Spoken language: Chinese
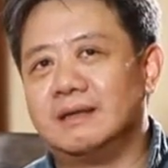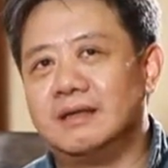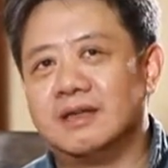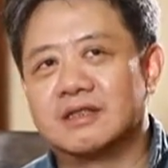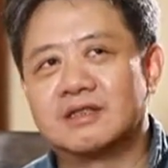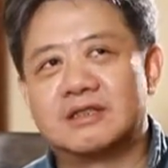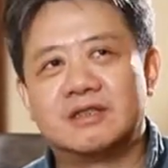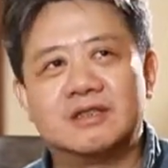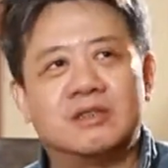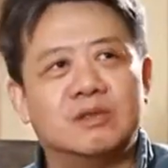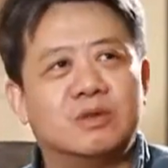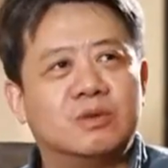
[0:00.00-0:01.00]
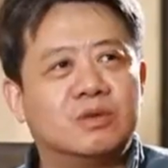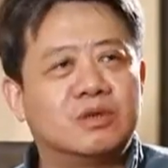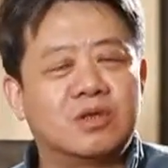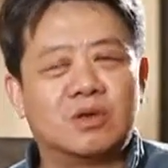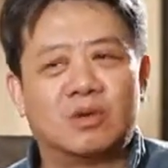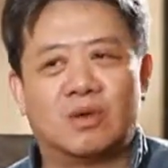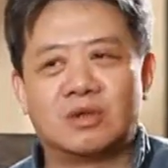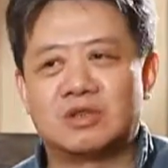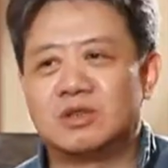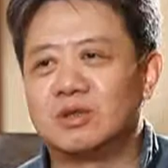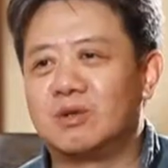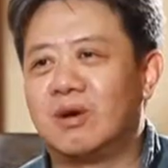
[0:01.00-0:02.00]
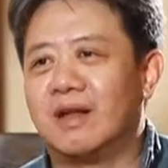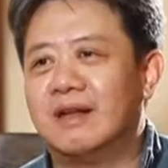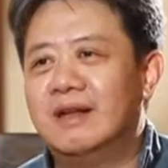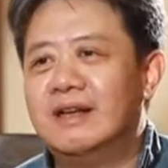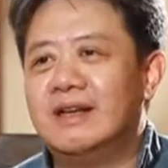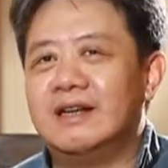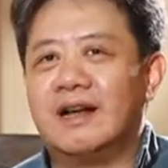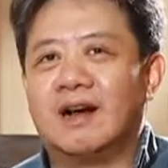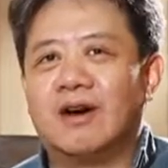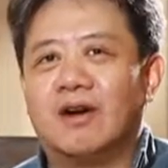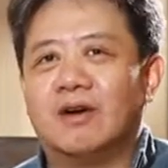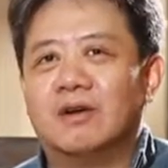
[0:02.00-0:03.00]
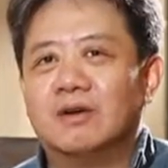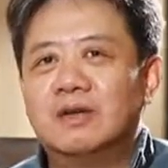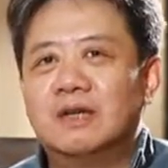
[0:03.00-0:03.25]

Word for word: 饮食起居、生活习惯，然后